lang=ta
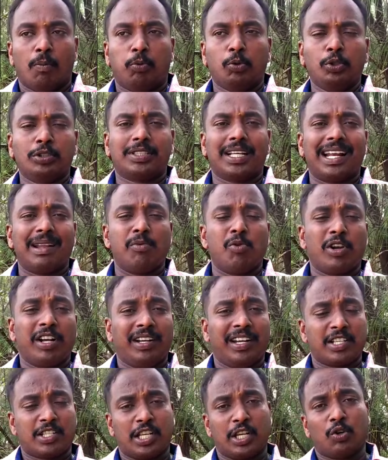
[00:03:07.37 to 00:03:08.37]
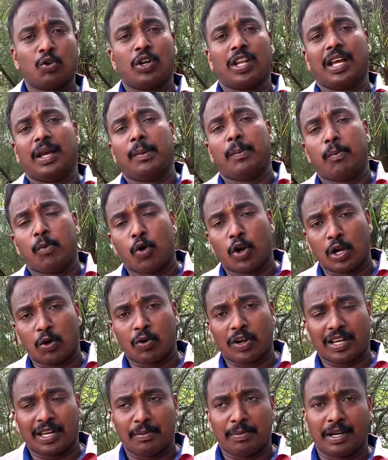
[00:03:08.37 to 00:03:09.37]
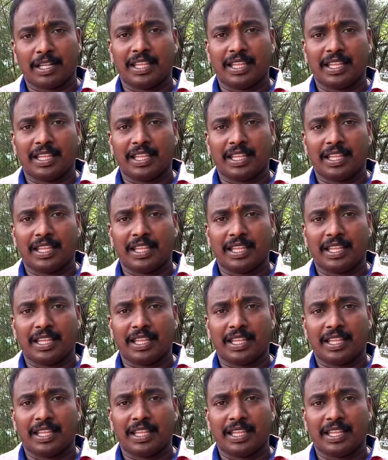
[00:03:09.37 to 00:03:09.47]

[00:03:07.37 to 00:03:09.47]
புதுசாக நம்ம ஒரு இண்டஸ்ட்ரிக்குள்ளே போன உடனே